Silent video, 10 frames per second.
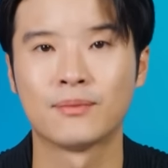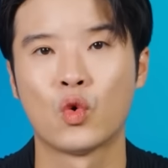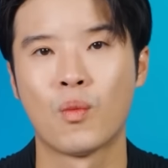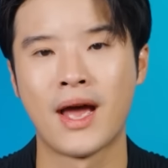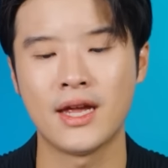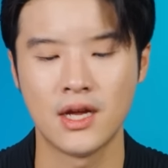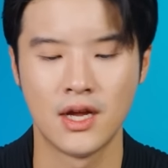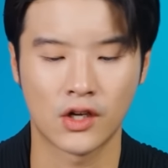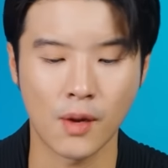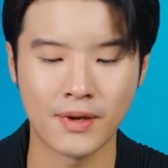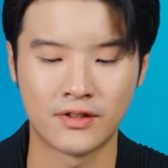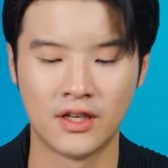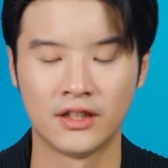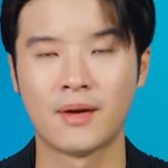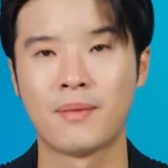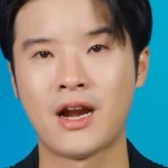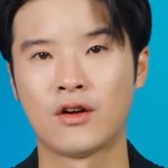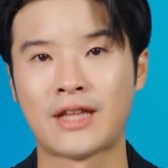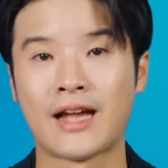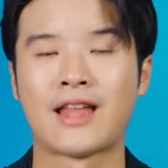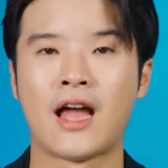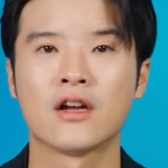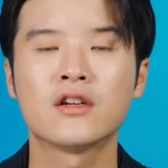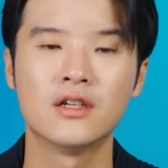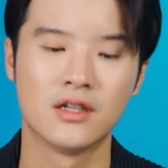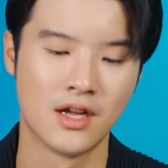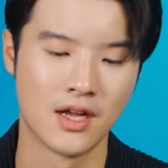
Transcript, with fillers: ทำถูกไหมก็เป็นสิ่งหนึ่งทำให้เราแตกต่างก็คือ